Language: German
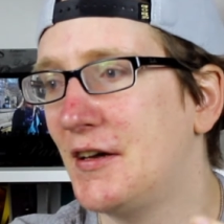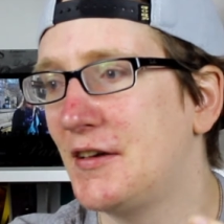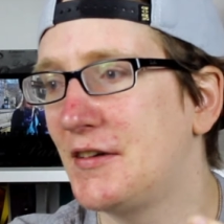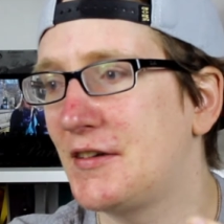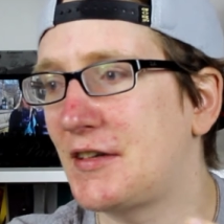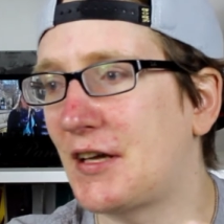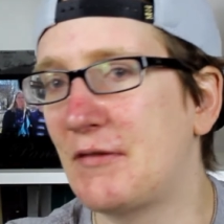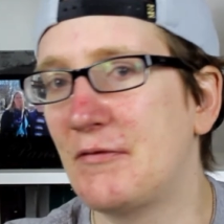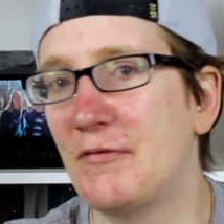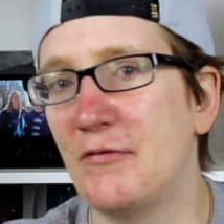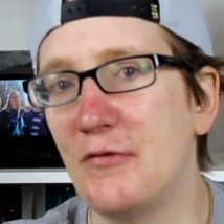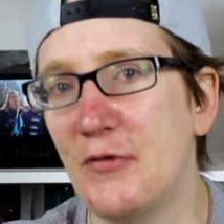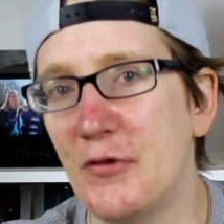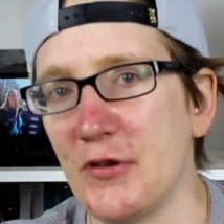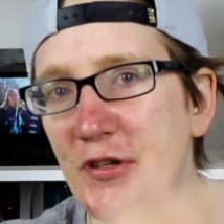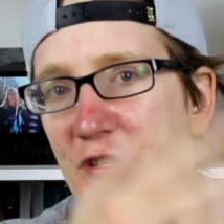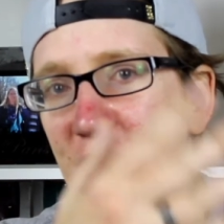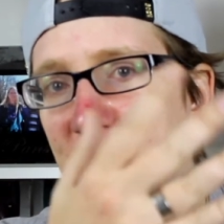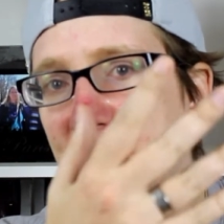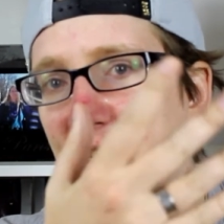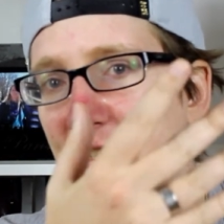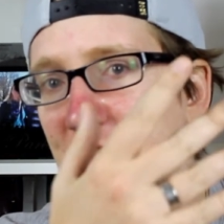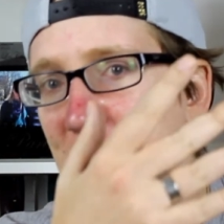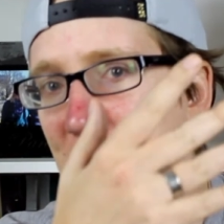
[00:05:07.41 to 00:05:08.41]
dann würde
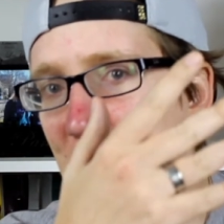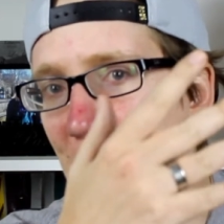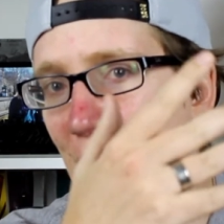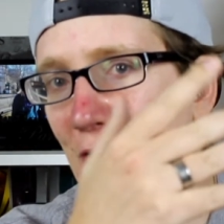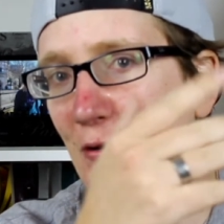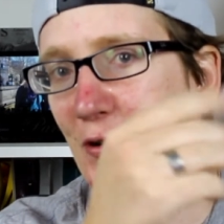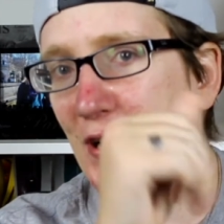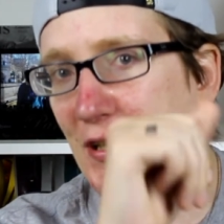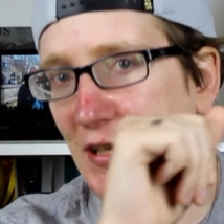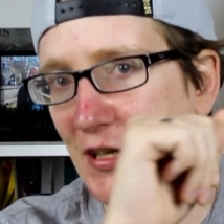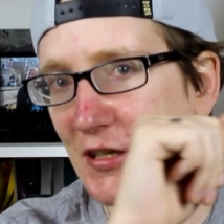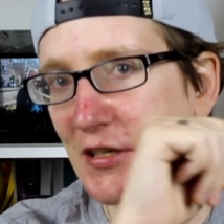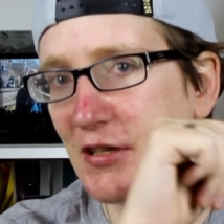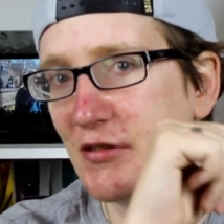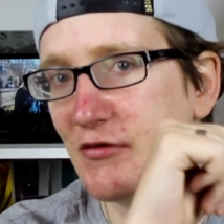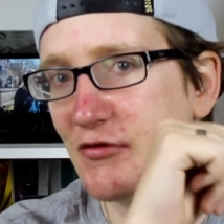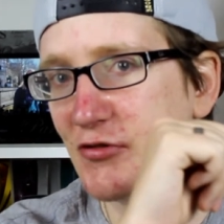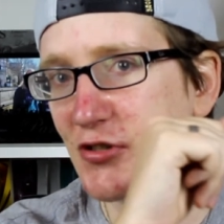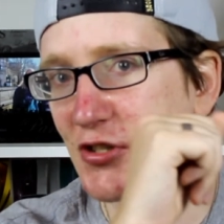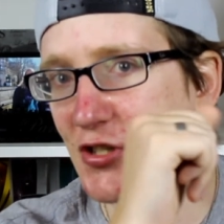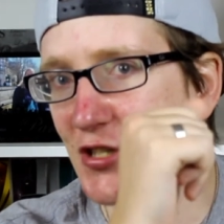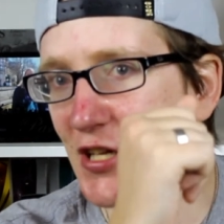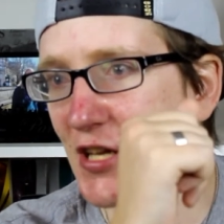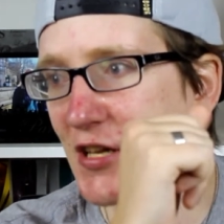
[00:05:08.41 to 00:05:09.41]
ich das doch relativ
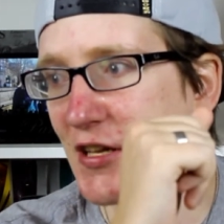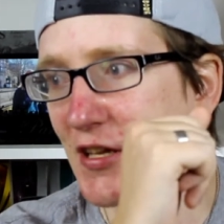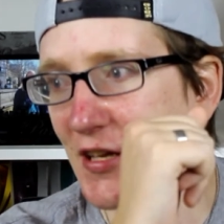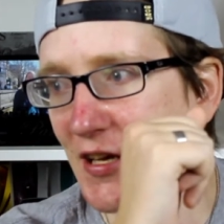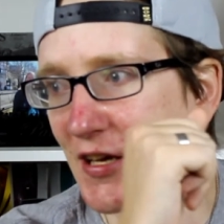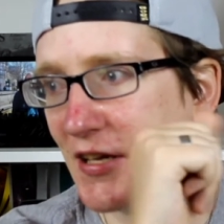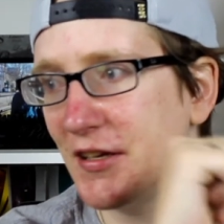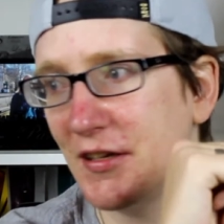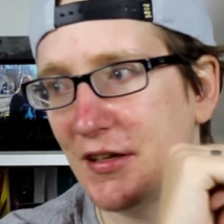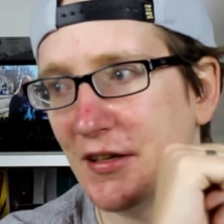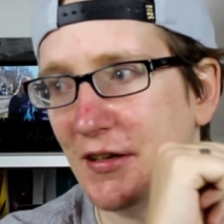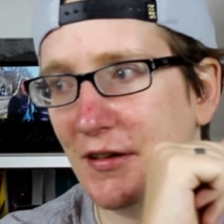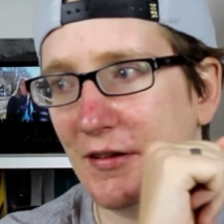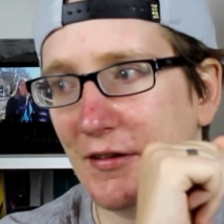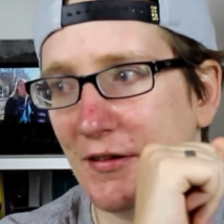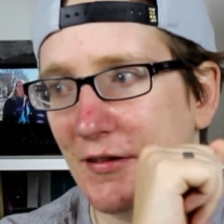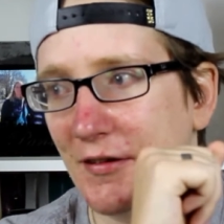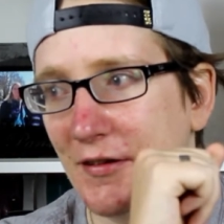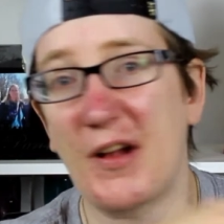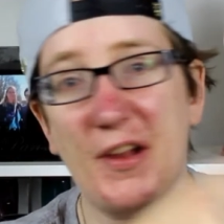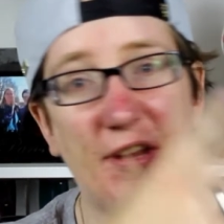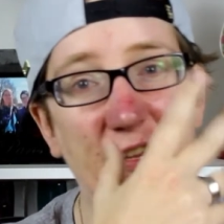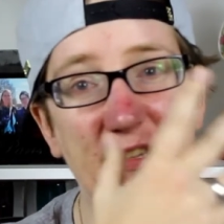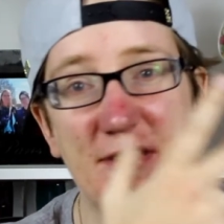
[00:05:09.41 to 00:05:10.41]
schnell ändern,
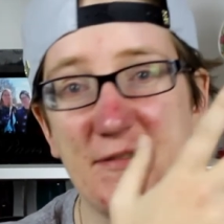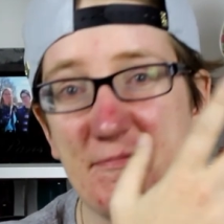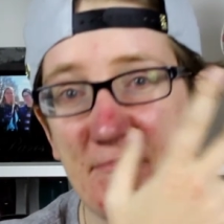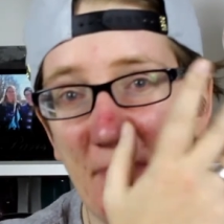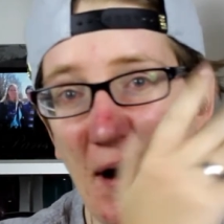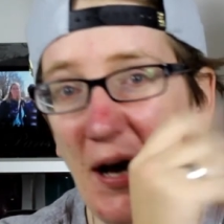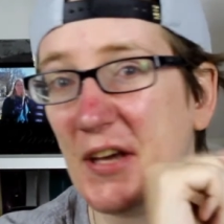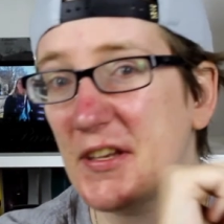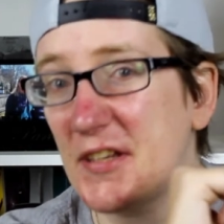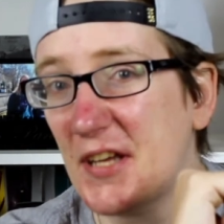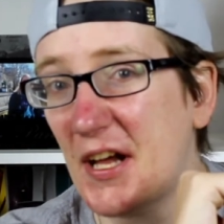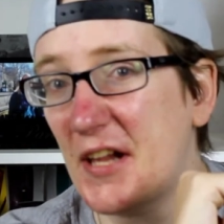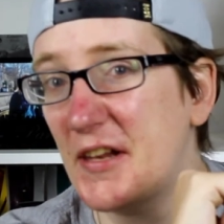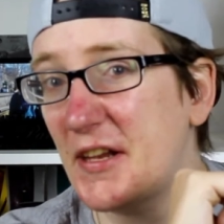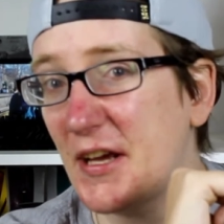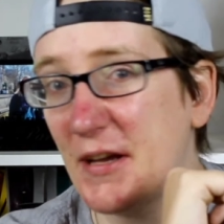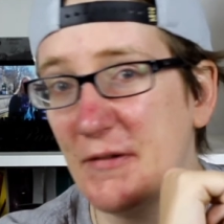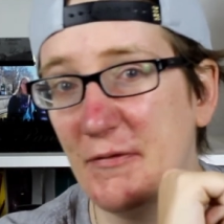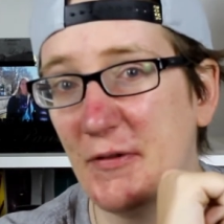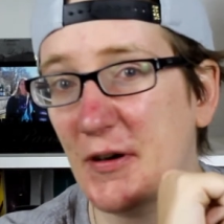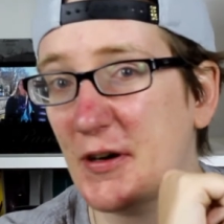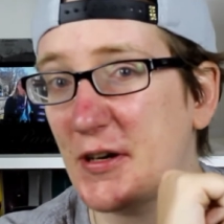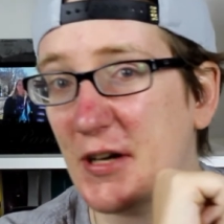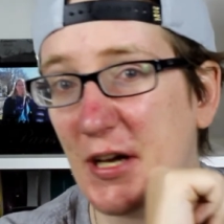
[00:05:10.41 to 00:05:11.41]
weil das macht halt
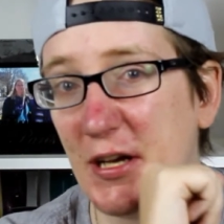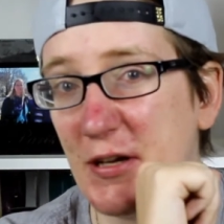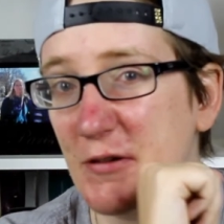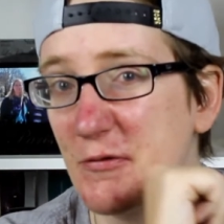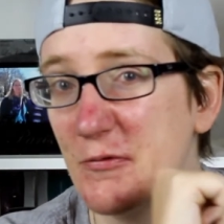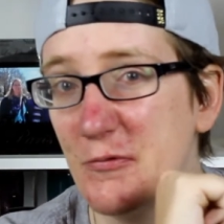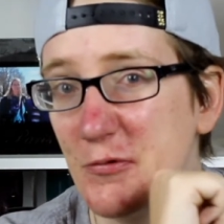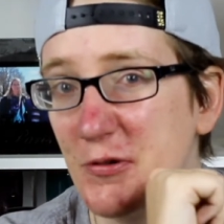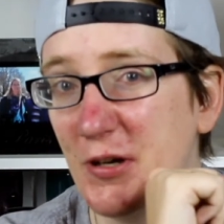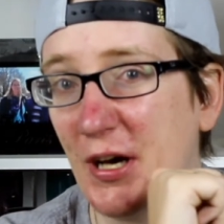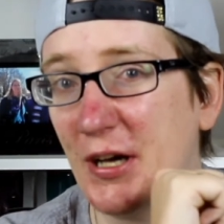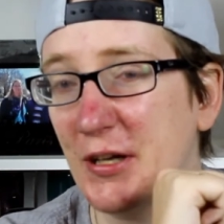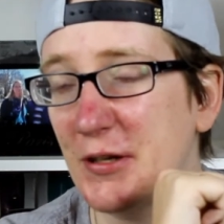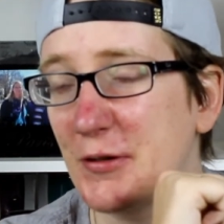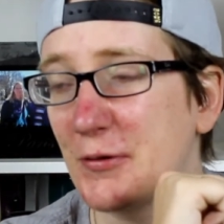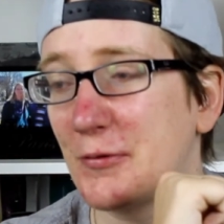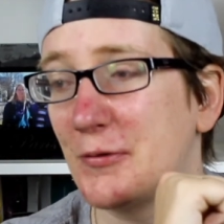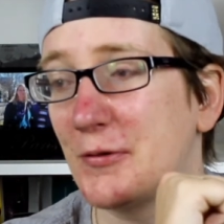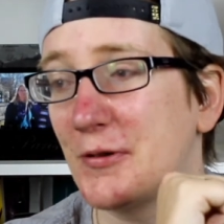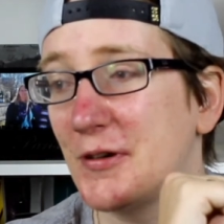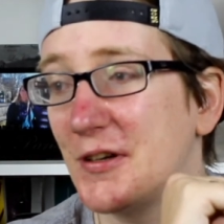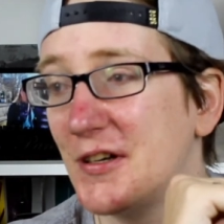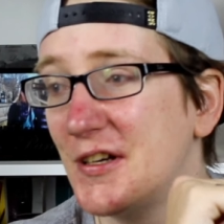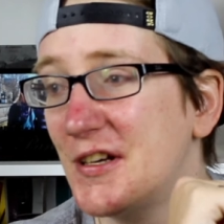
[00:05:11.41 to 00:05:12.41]
einfach keinen guten
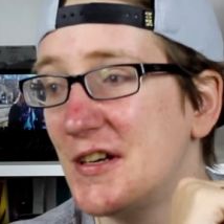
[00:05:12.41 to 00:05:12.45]
Eindruck.